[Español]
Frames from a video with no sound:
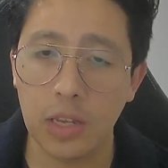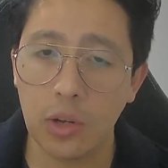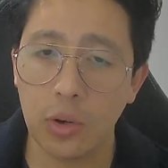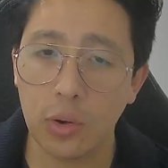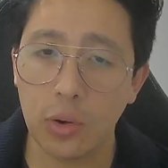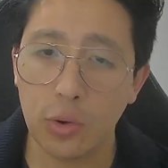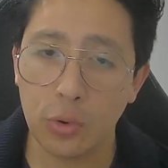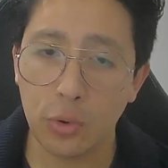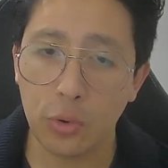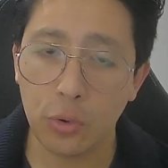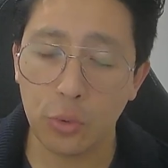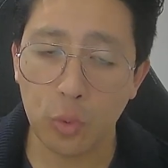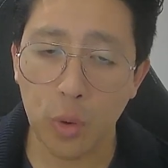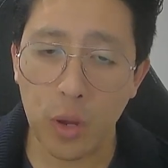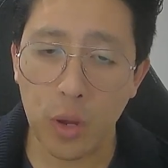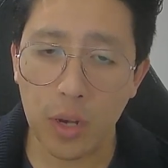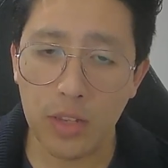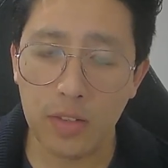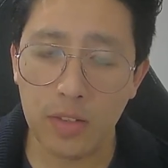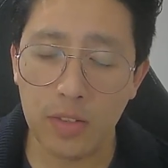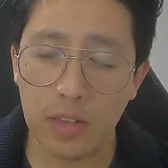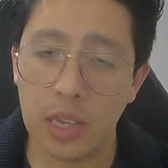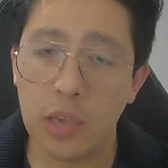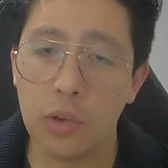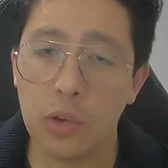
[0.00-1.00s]
los
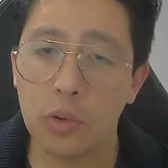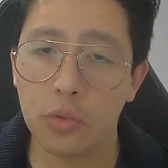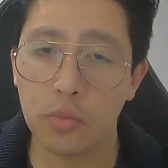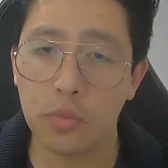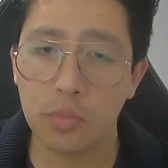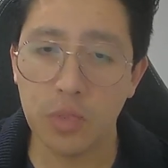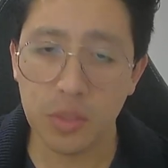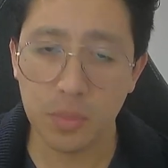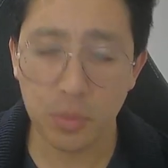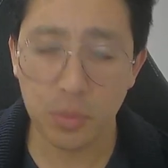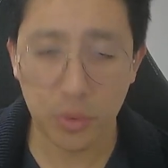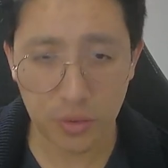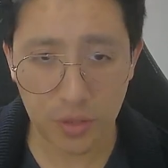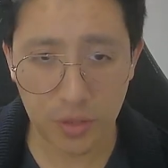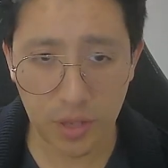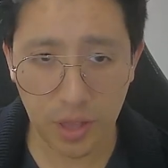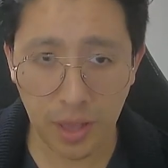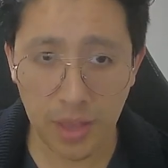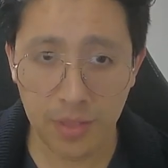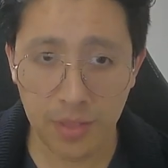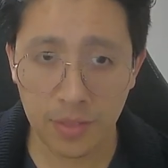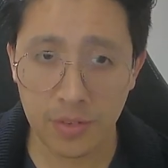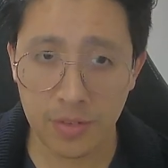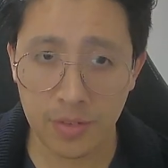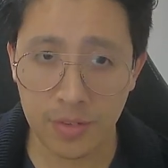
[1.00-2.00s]
cuales ellos mismos
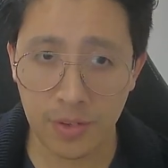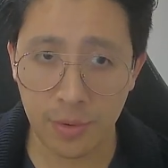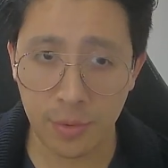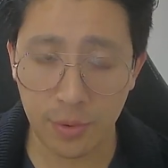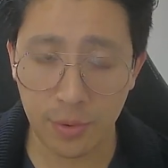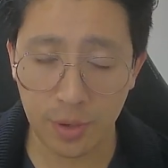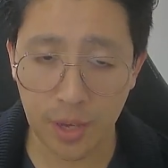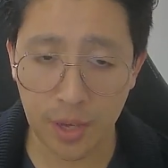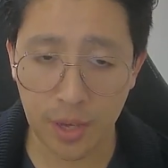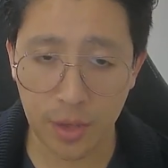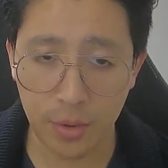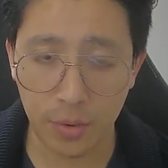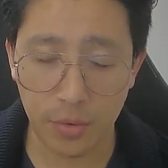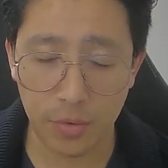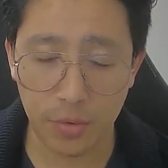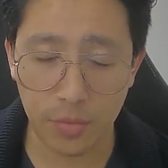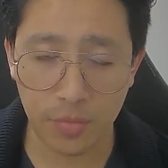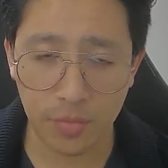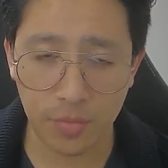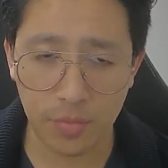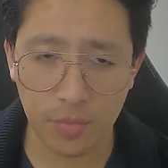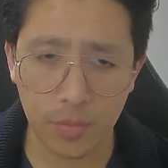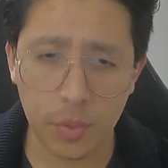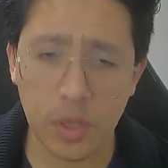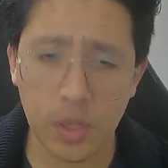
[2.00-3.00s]
han desarrollado.
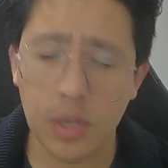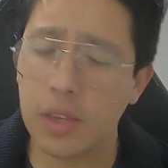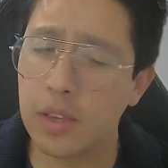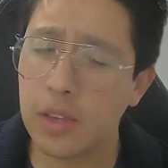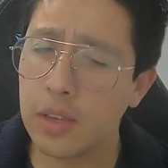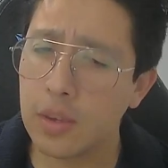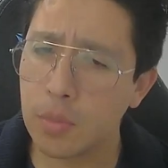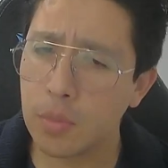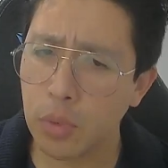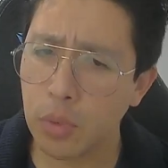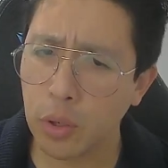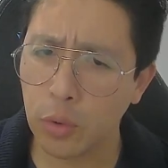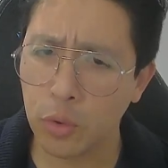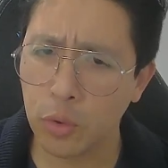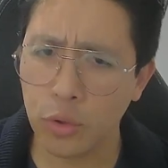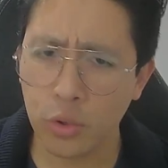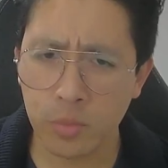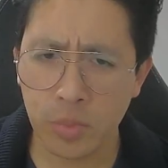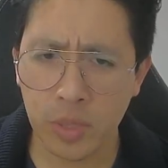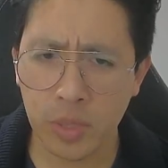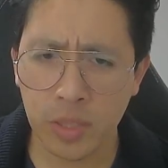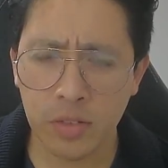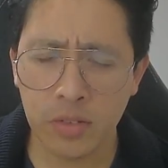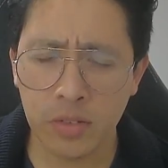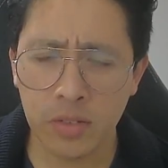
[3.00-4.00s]
algunos me
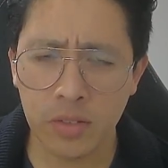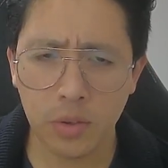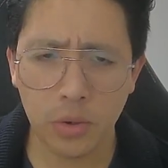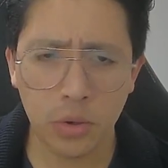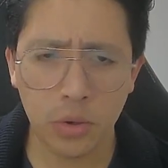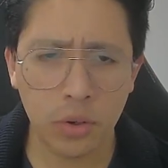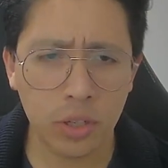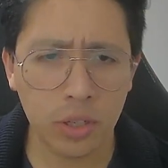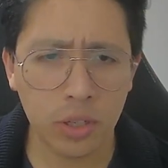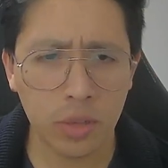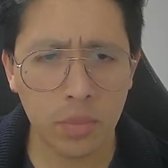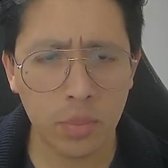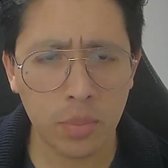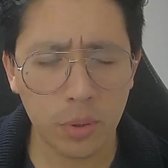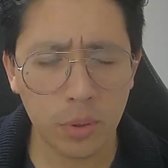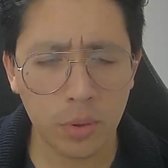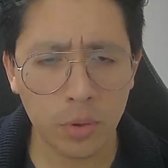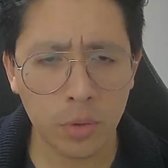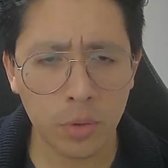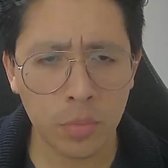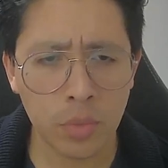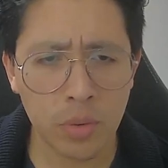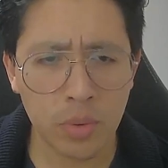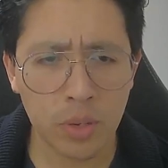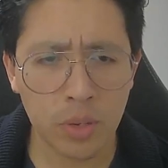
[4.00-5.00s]
van a decir, oye, pero no
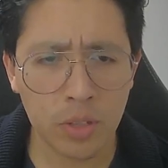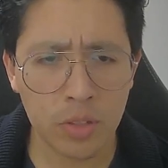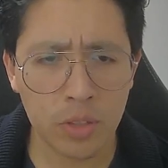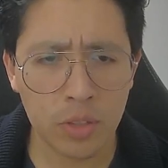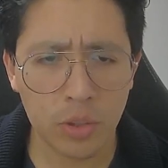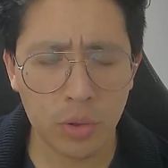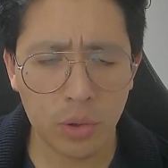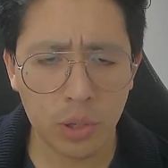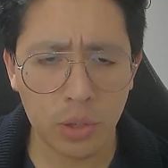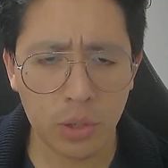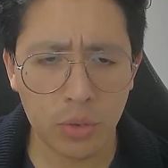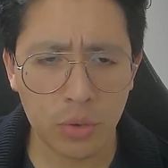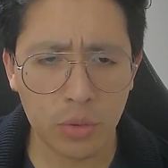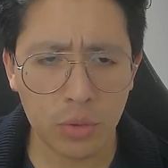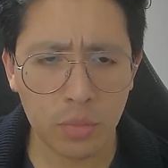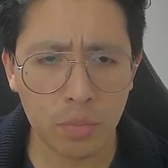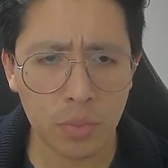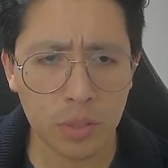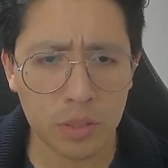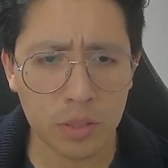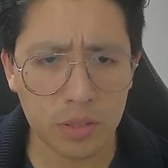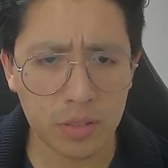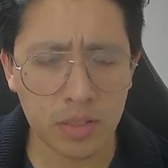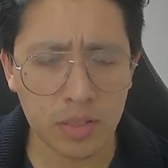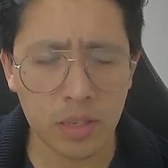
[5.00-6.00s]
me habías dicho que eso es
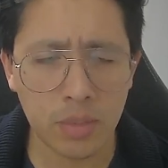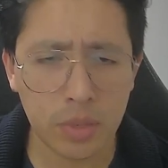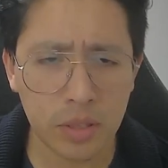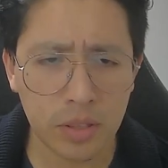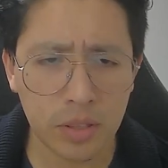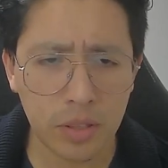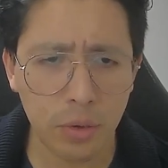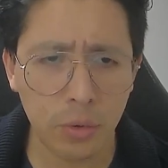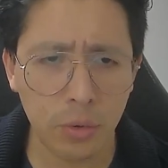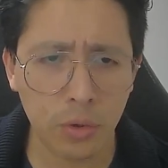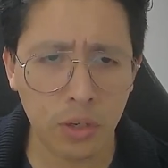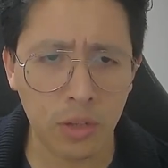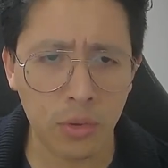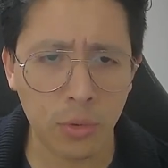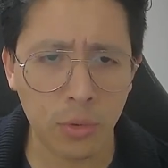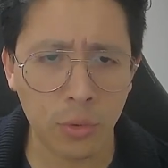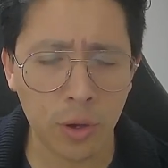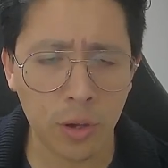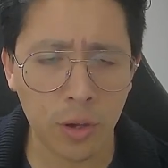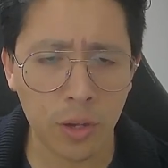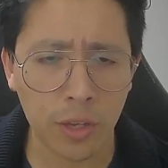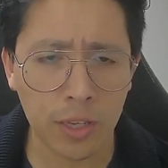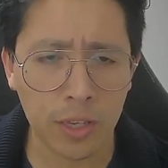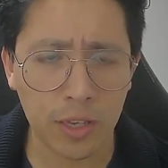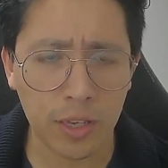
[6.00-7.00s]
precisamente lo que no
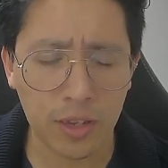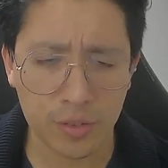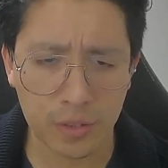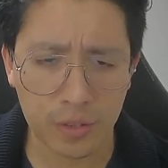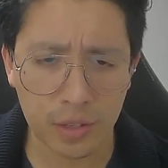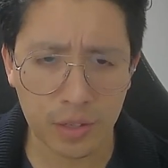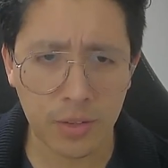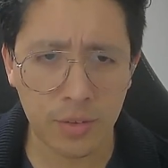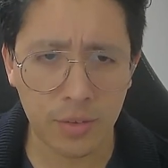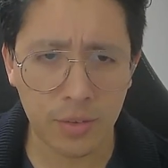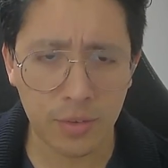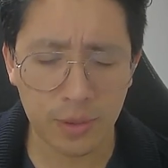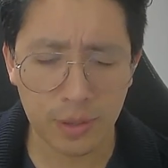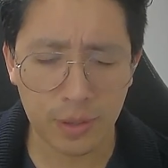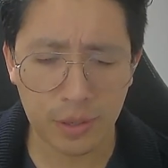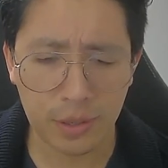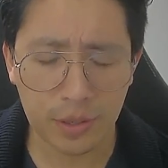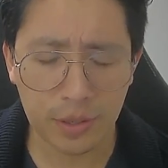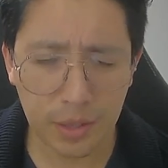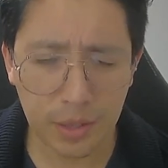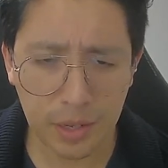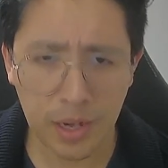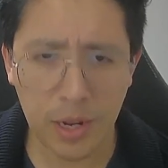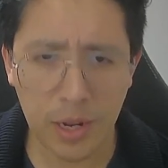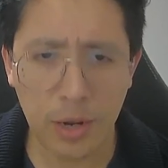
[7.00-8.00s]
hay que hacer
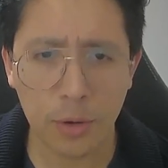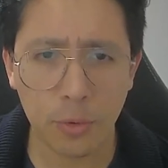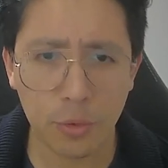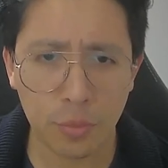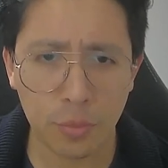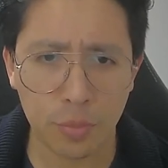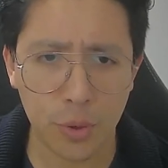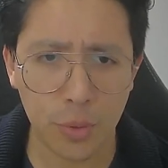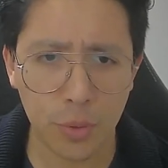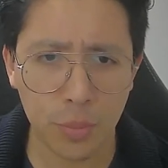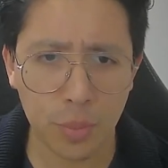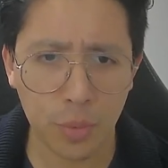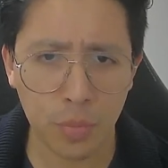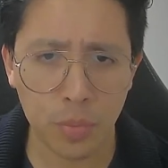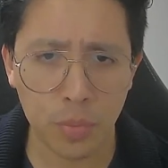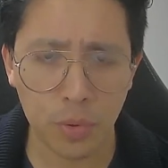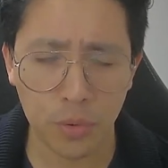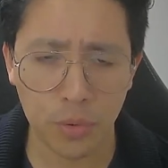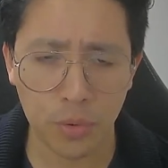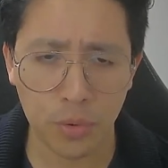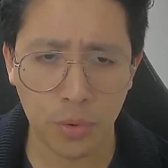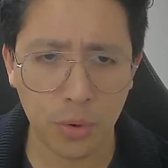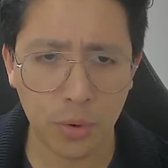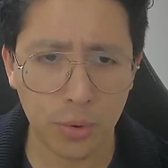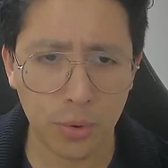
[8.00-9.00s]
crear tu propio
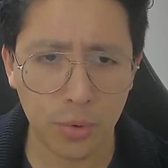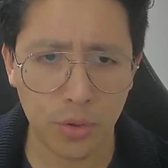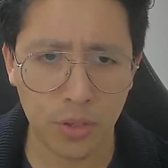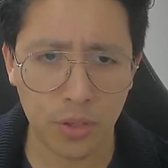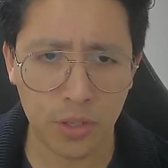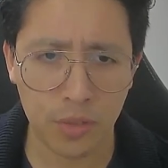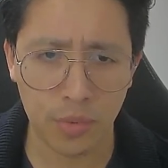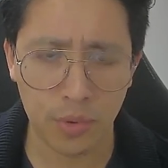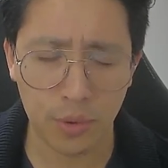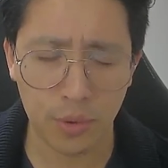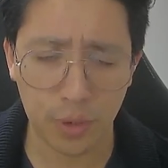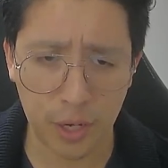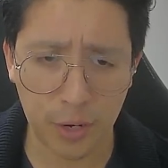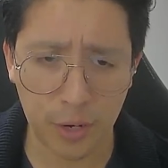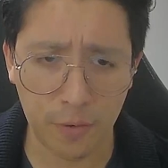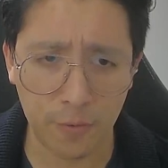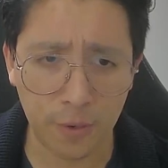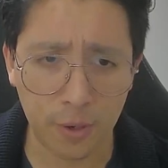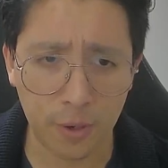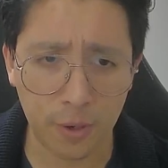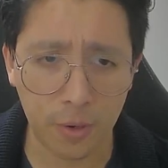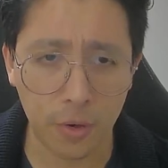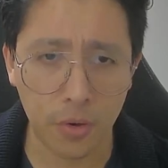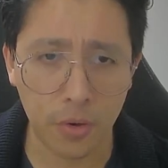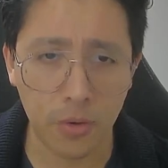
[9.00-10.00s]
protocolo
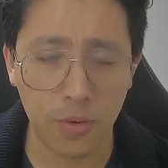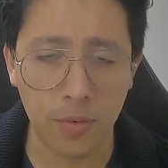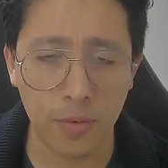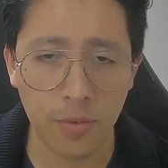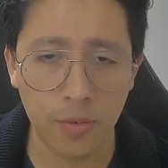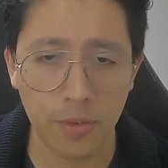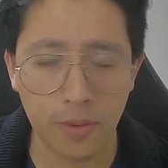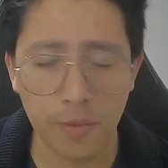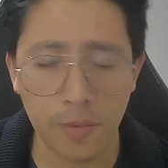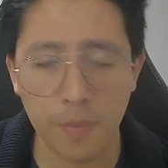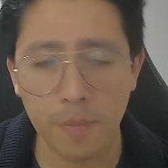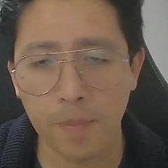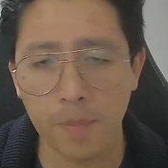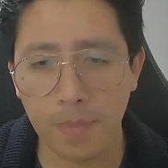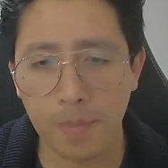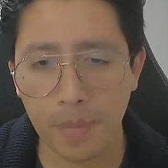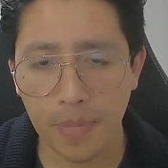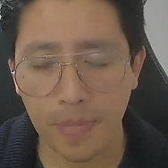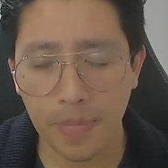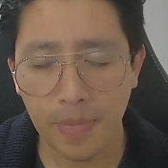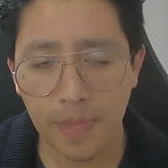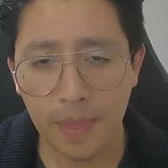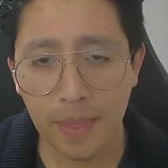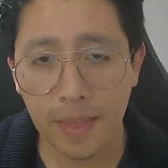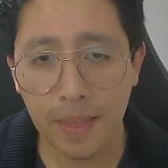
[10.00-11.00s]
criptográfico?
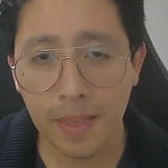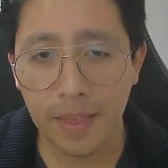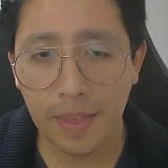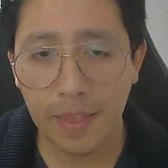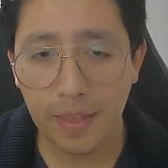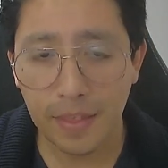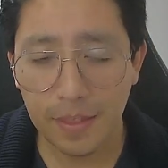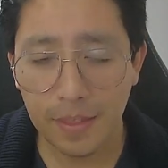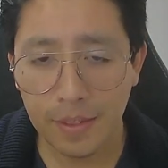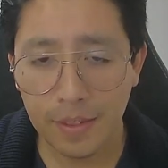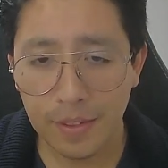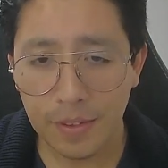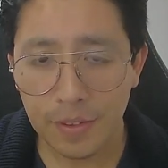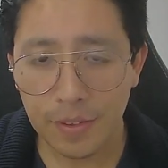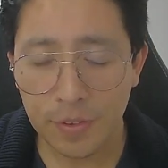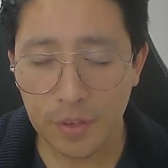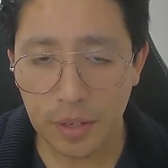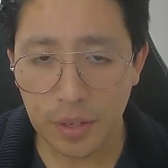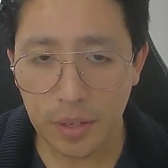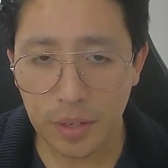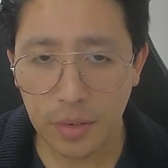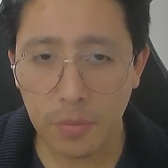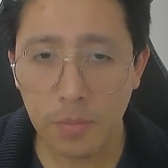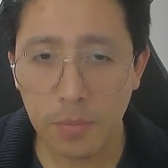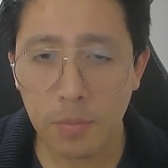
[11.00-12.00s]

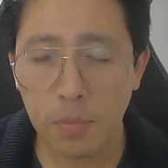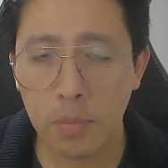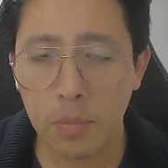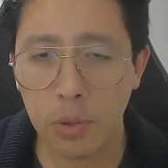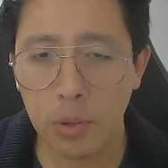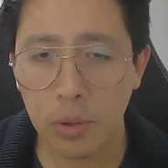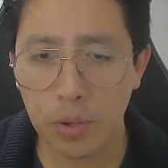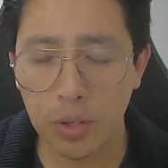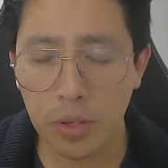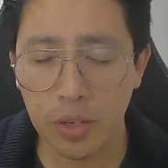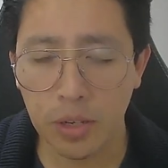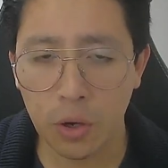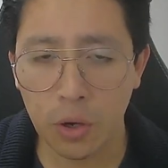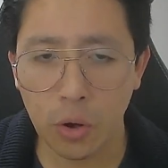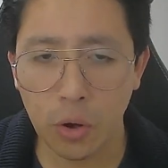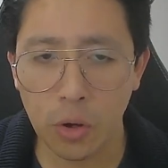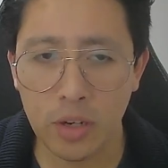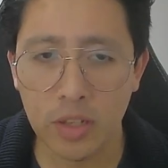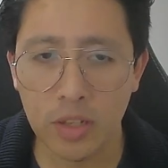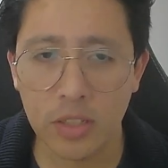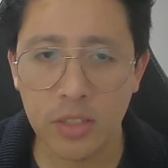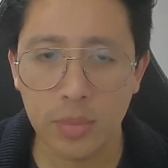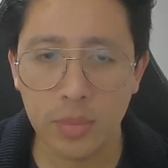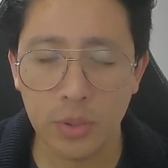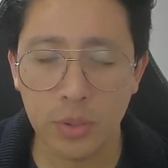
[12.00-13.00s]
Sí, pero dije con la
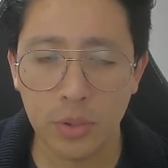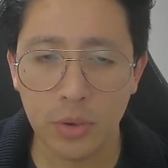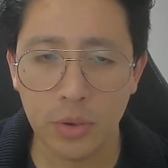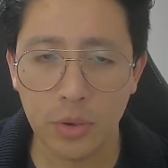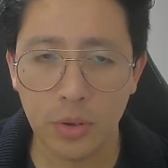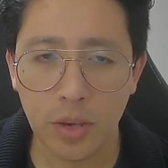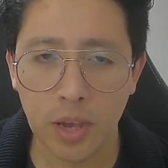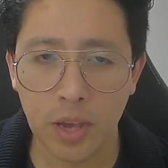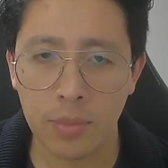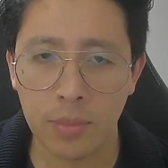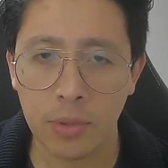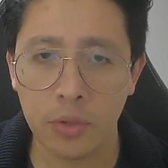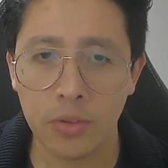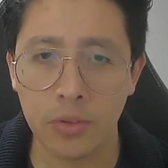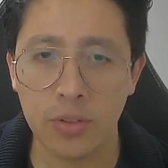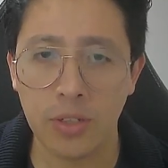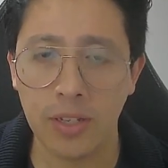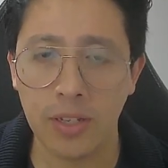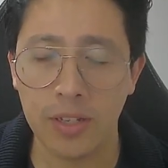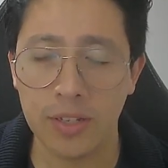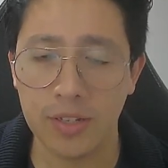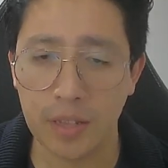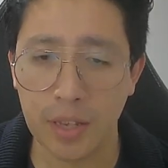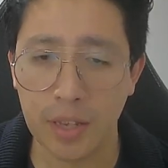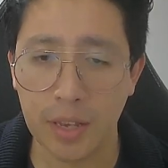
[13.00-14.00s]
excepción a menos de que
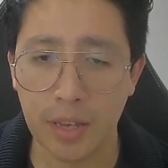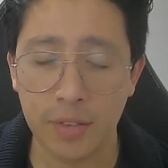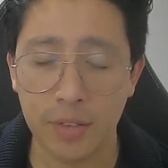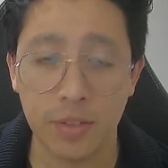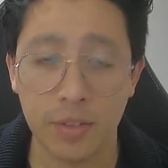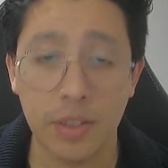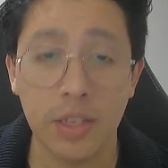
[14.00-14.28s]
seas